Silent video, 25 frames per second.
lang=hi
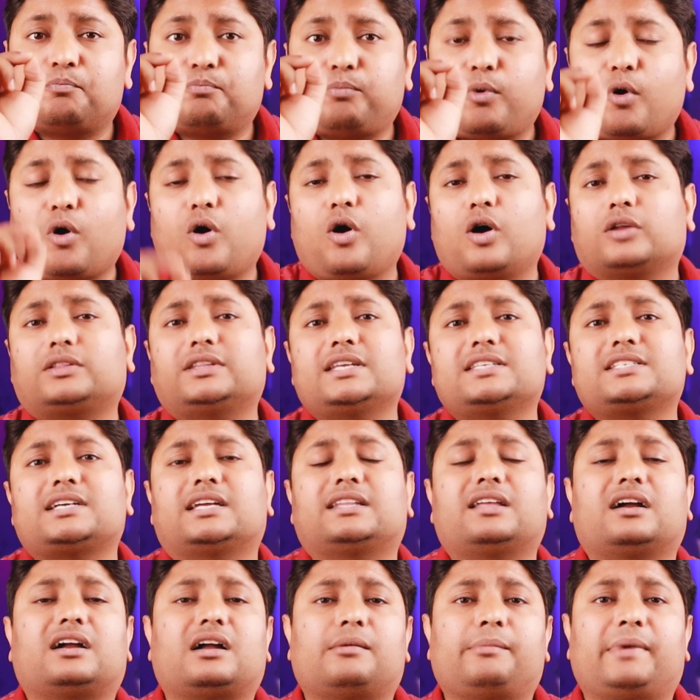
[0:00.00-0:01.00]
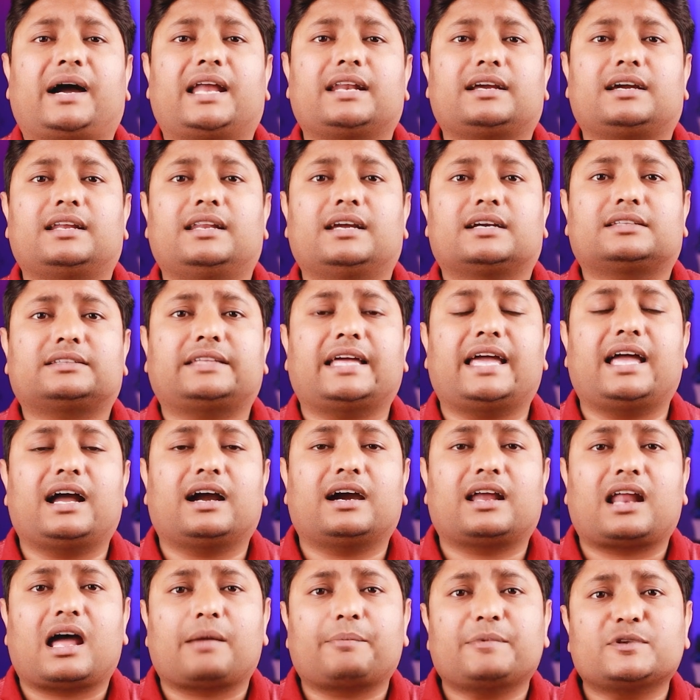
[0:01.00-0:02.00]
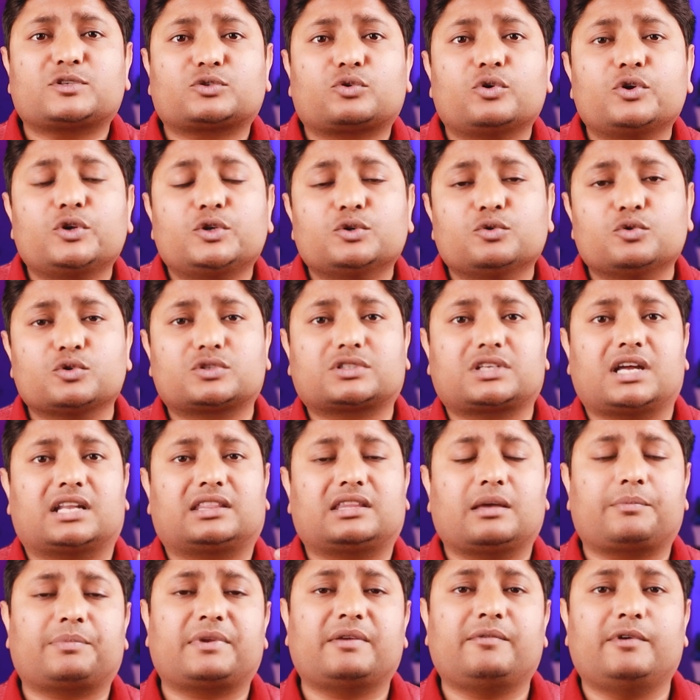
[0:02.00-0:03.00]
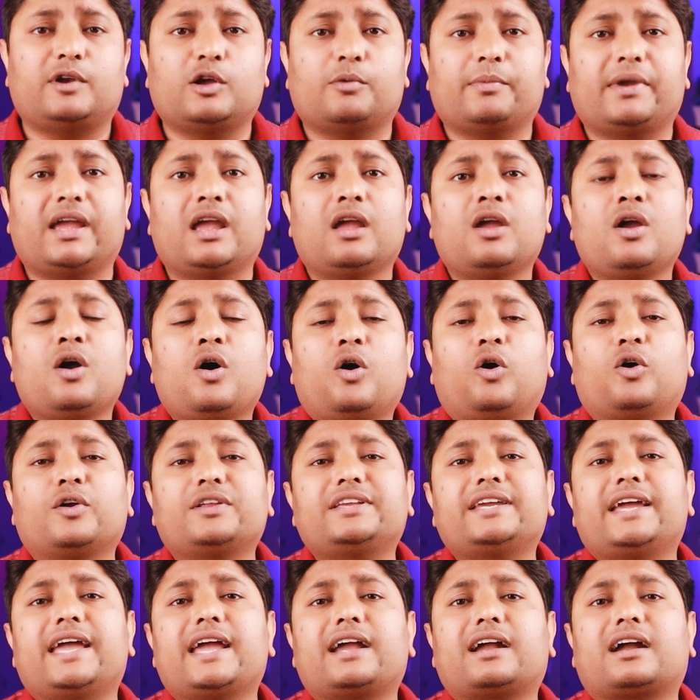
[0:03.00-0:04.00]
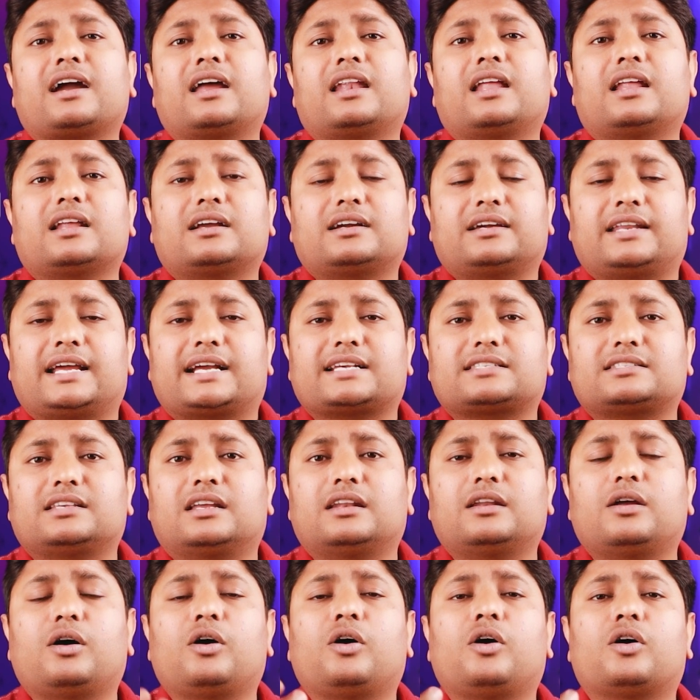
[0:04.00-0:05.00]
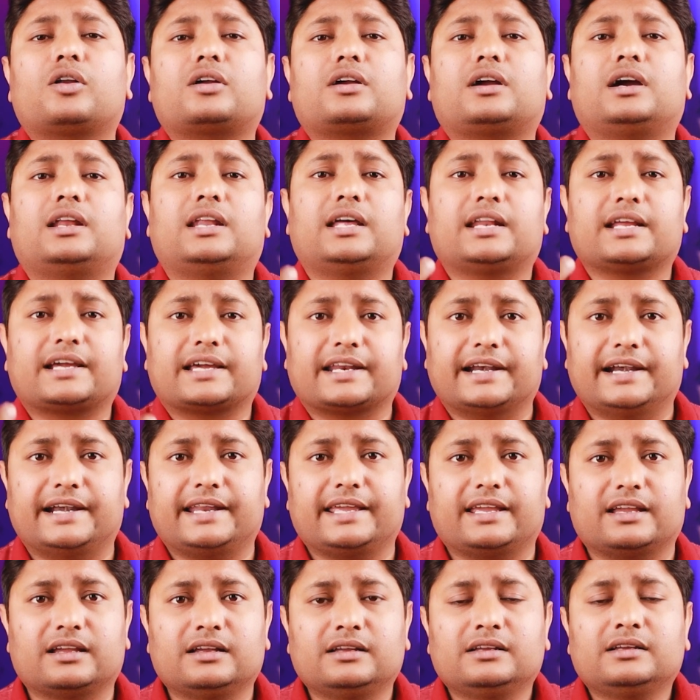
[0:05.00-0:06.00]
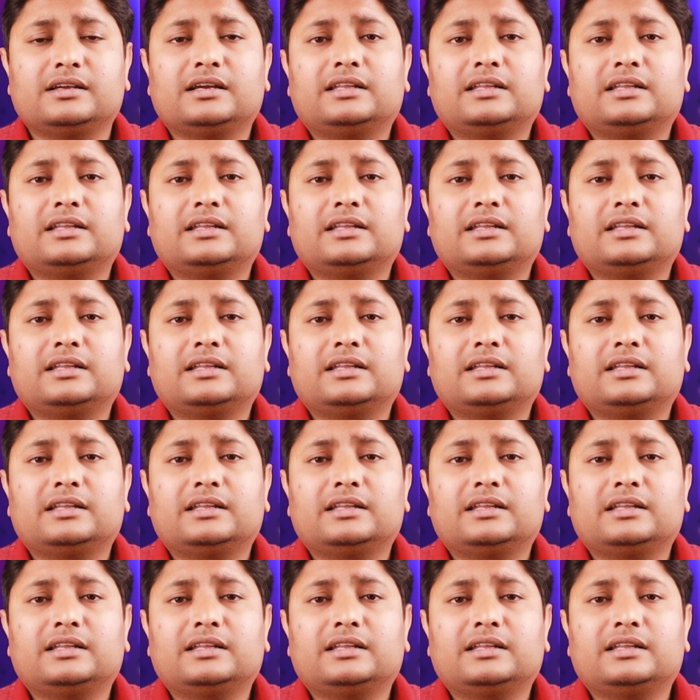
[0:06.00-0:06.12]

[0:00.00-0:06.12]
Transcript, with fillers: बहुत ही ज़्यादा कमाल का लगता है अगर आप इसको यूज़ करते अपनी वीडियो में और यह है कलर करेक्शन और कलर ग्रेडिंग